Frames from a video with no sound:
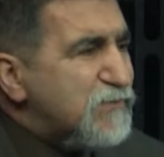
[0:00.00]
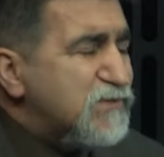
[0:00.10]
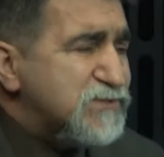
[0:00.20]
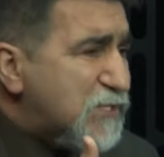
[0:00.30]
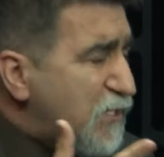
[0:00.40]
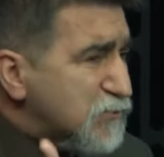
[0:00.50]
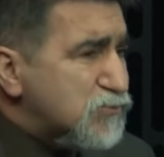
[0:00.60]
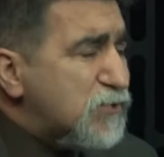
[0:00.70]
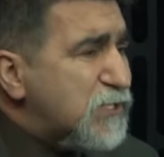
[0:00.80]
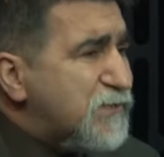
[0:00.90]
ve
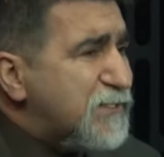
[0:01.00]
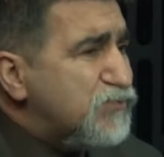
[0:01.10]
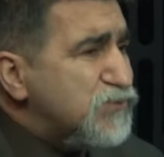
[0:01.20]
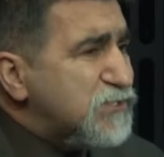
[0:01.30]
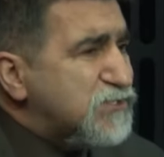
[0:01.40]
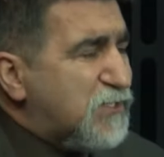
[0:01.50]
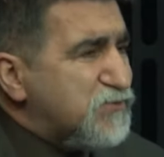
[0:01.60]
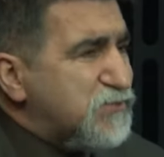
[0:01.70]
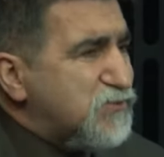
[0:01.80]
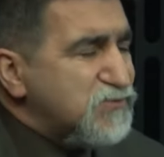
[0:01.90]
sağlıklı olanlara bunları
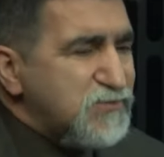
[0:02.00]
tavsiye ediyoruz.